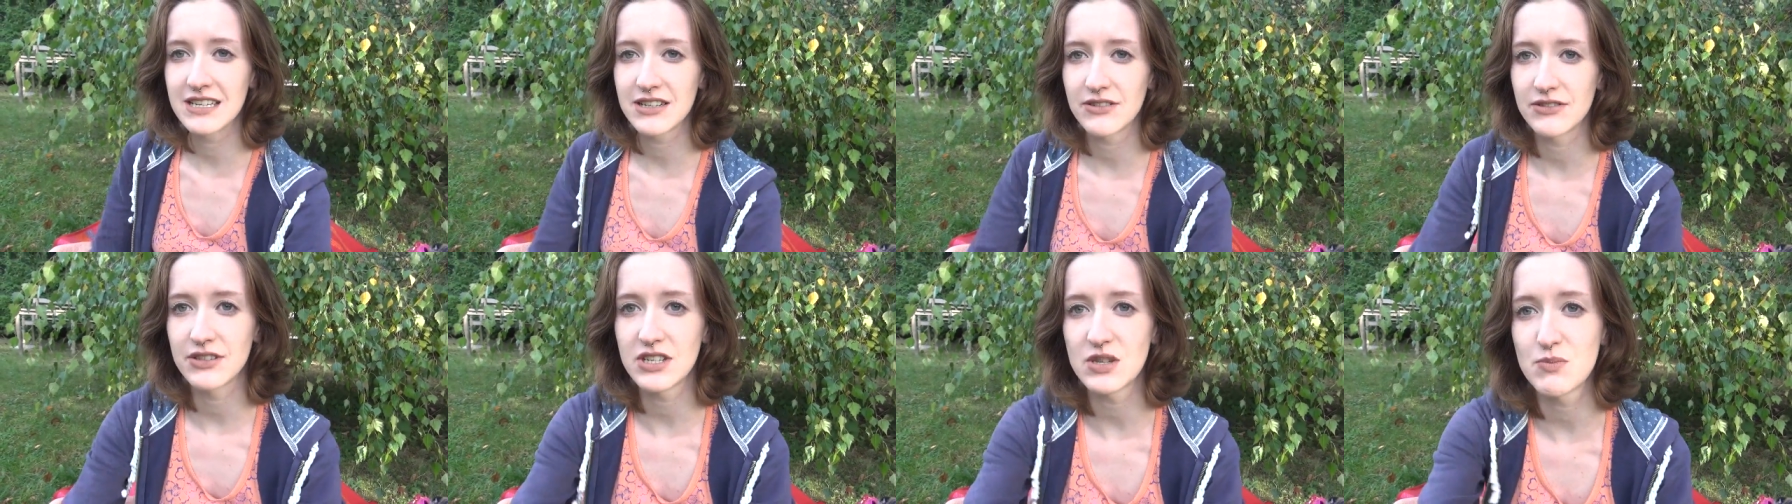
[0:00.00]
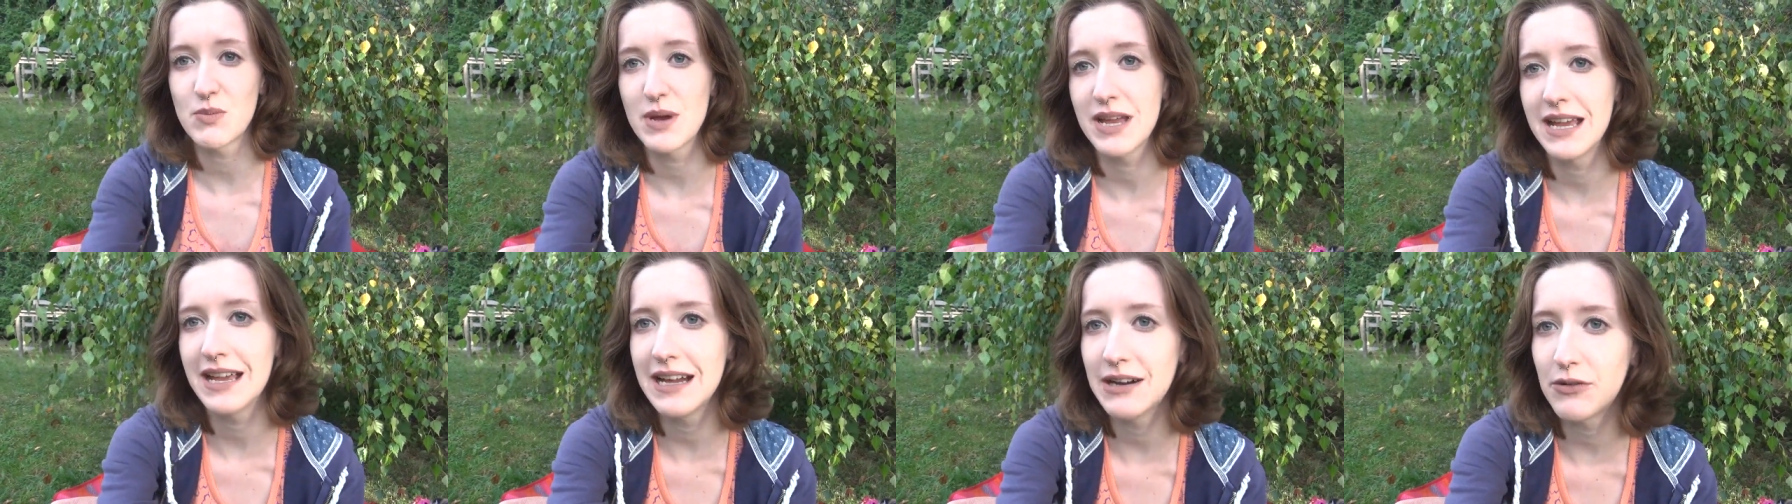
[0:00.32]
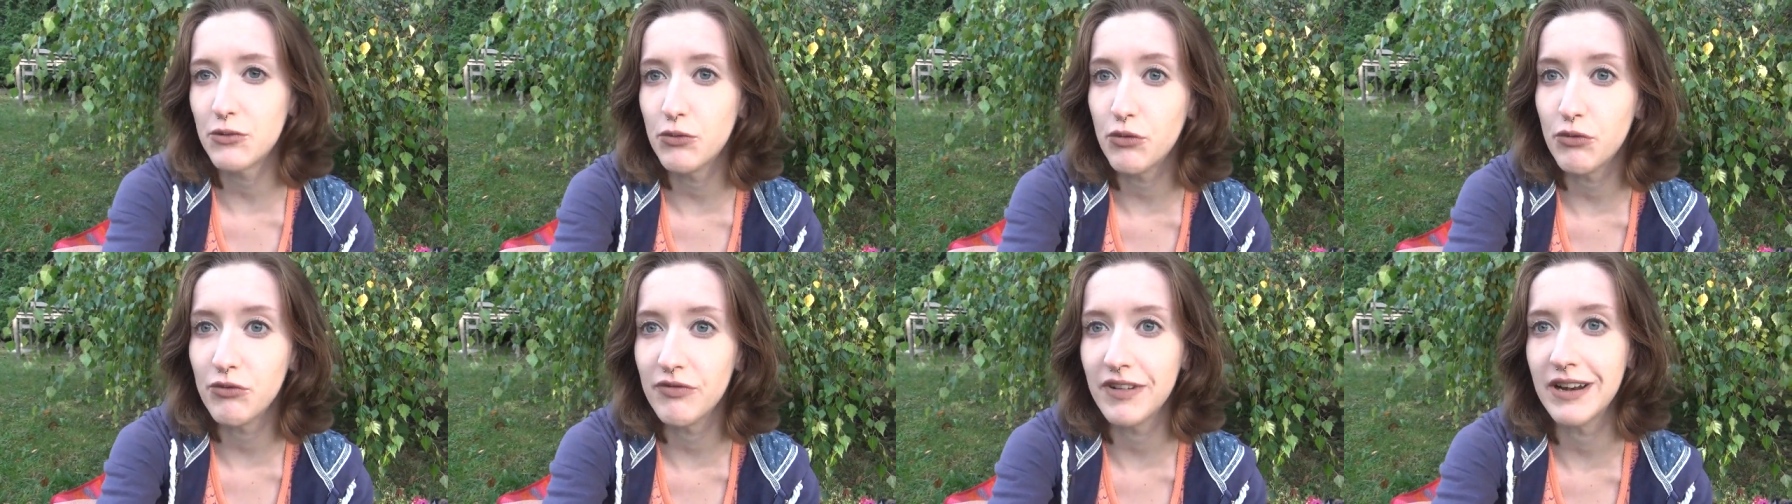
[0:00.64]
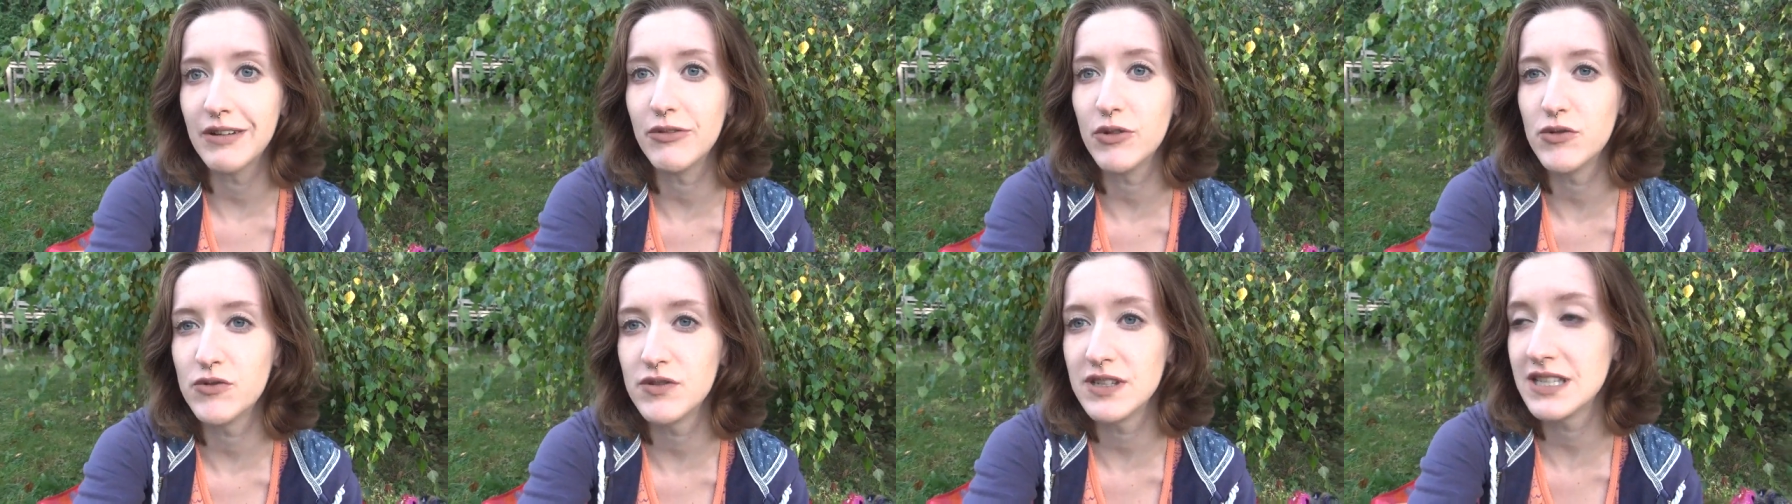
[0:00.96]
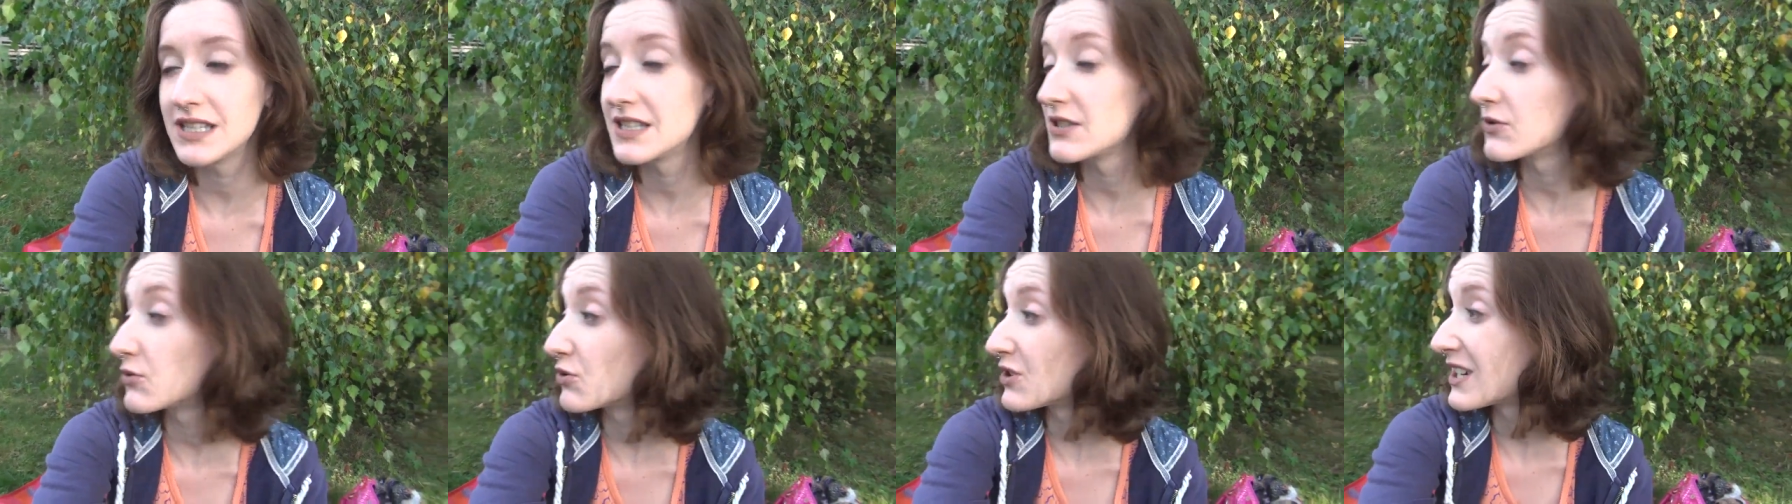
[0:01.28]
ich auch nicht mehr herrufen, weil Wufi
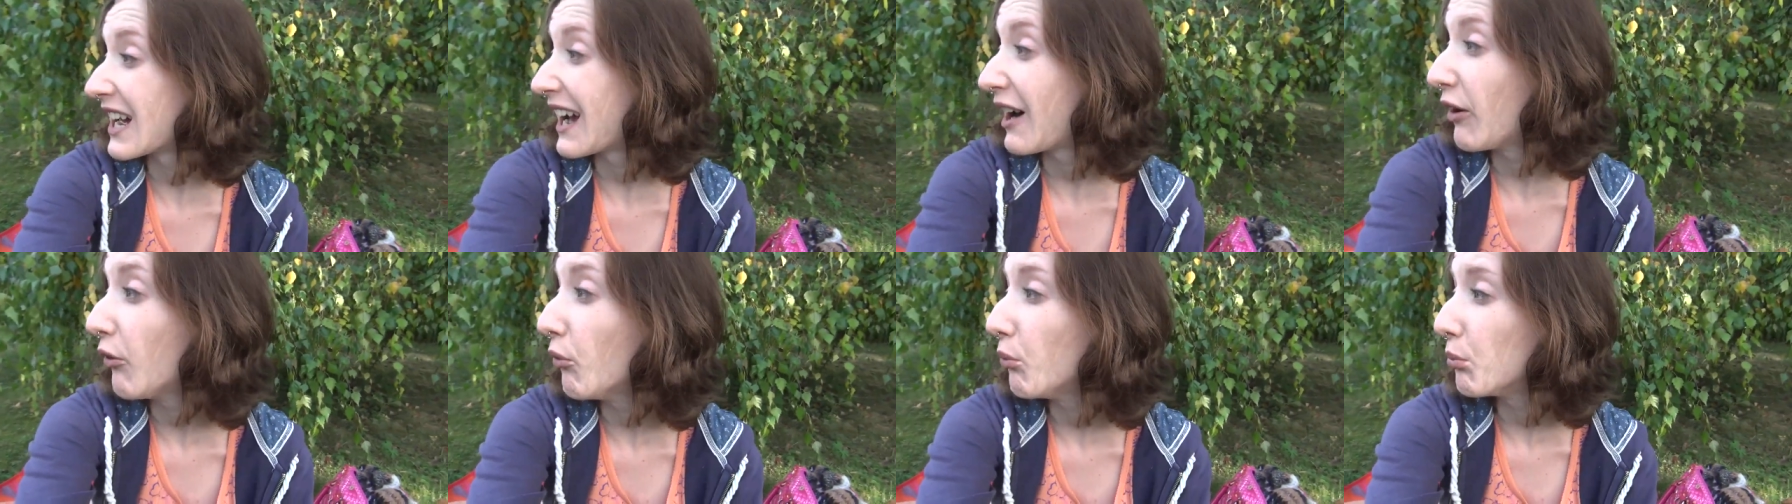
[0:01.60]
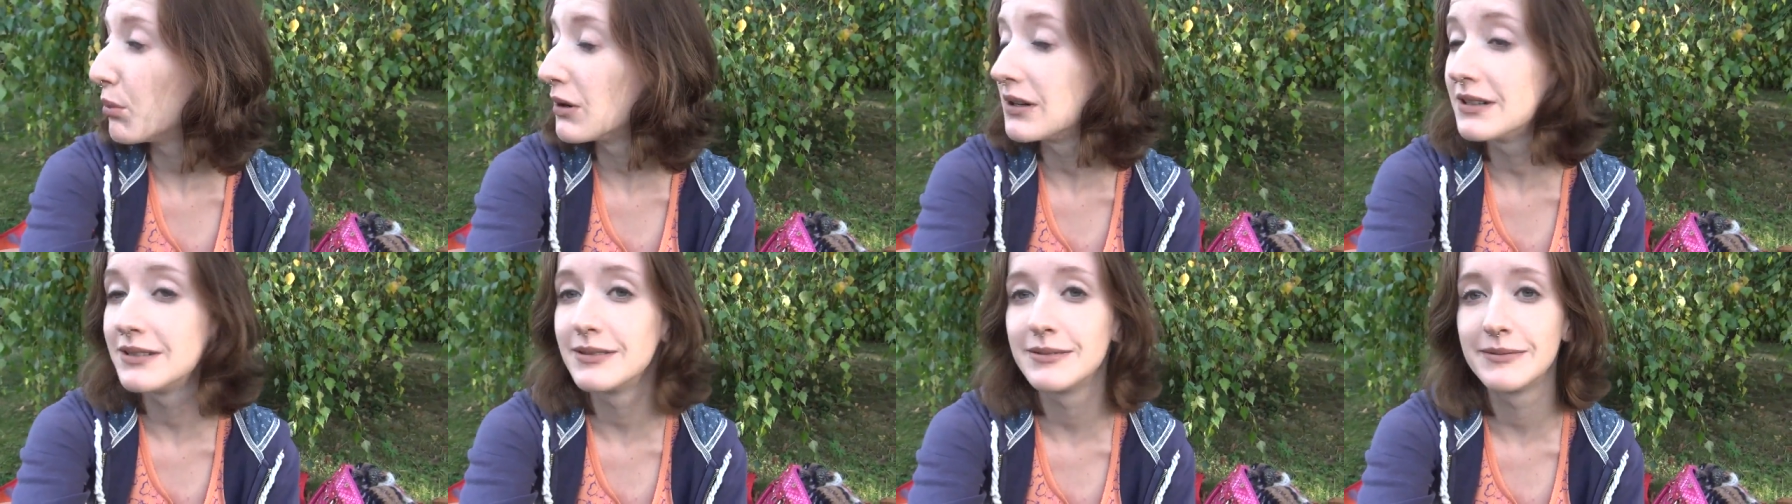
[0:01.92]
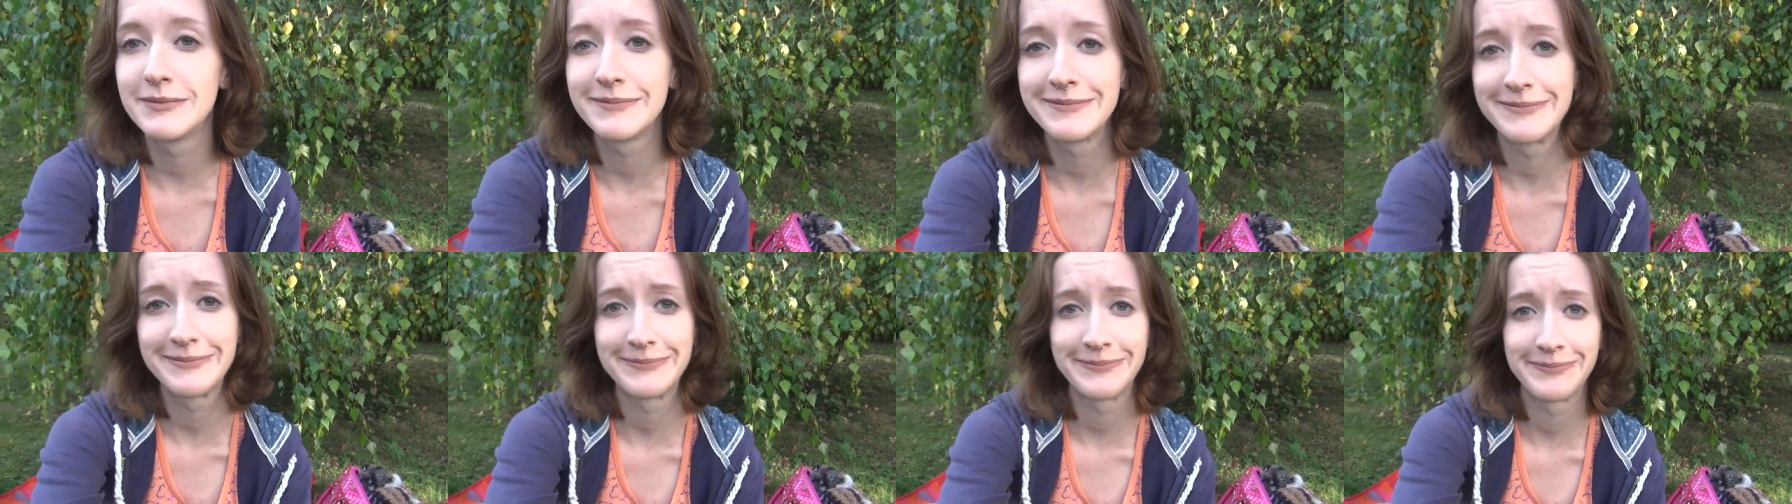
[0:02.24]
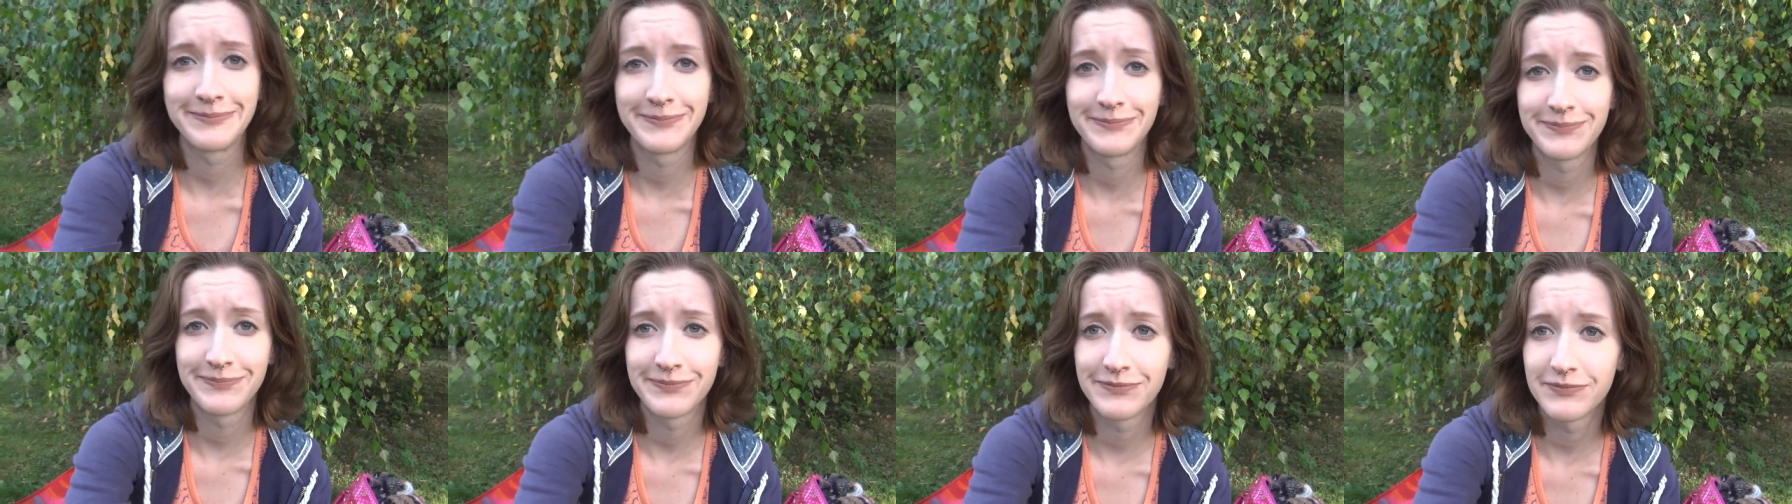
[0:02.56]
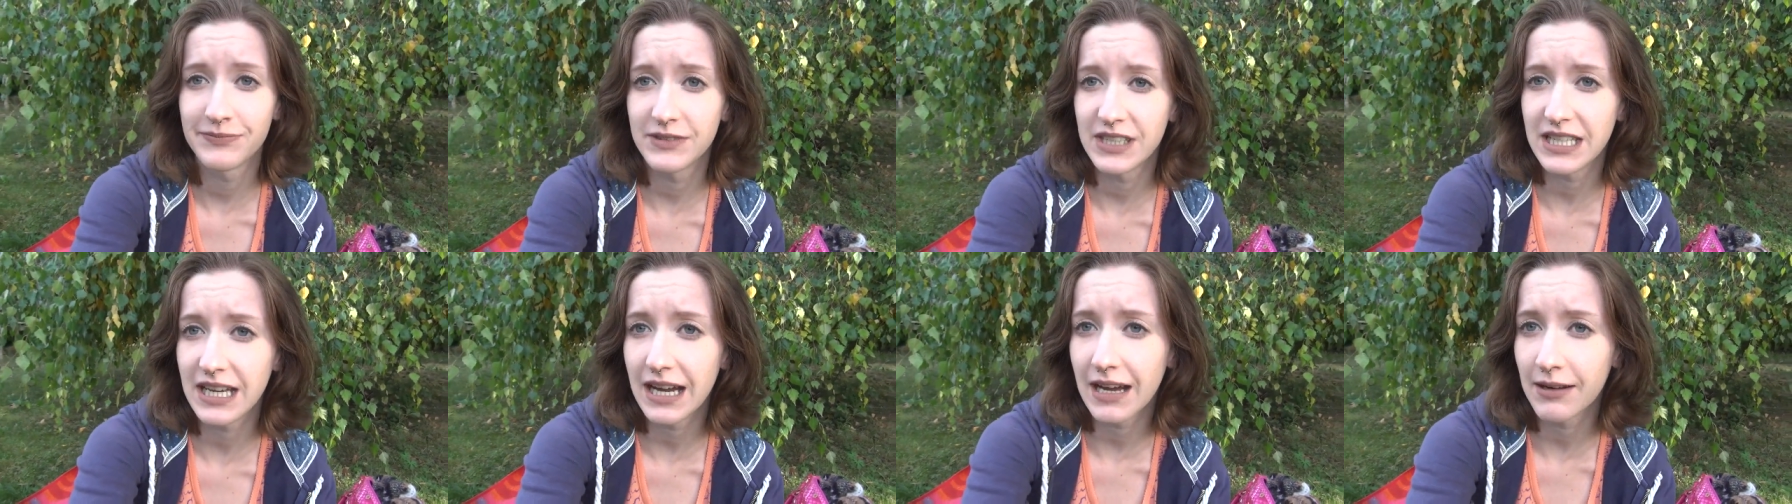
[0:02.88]
ist so taub.
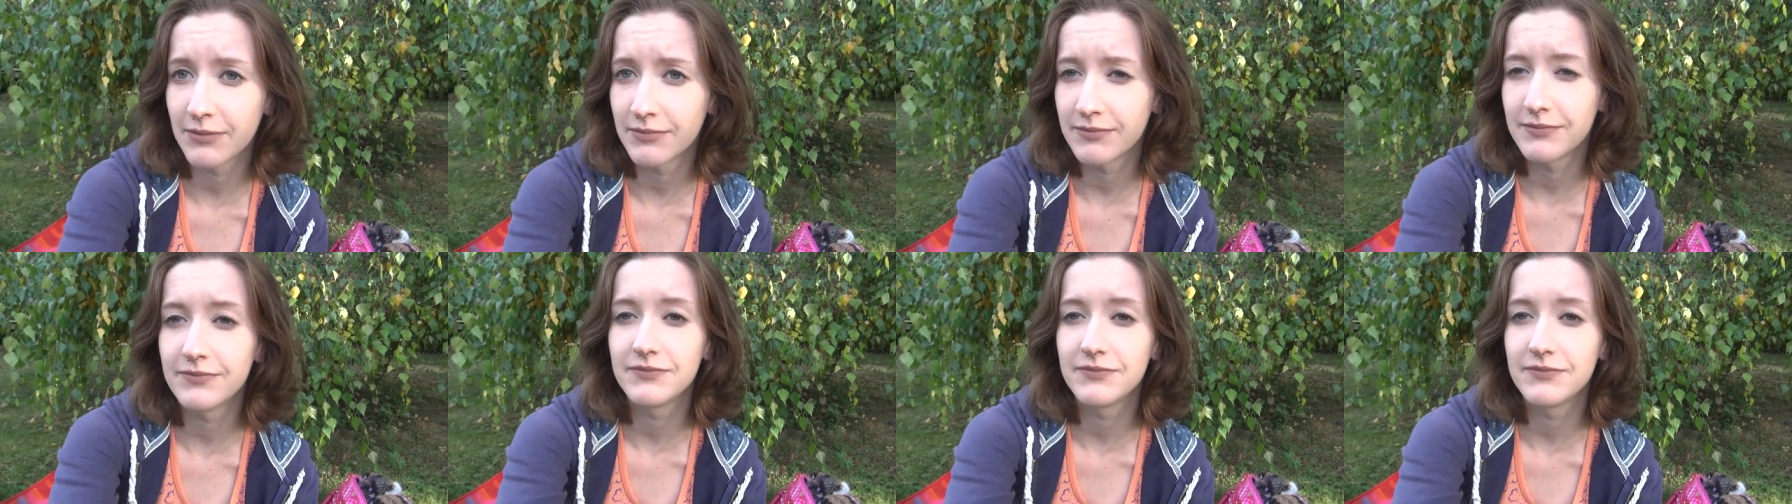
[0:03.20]
Ja.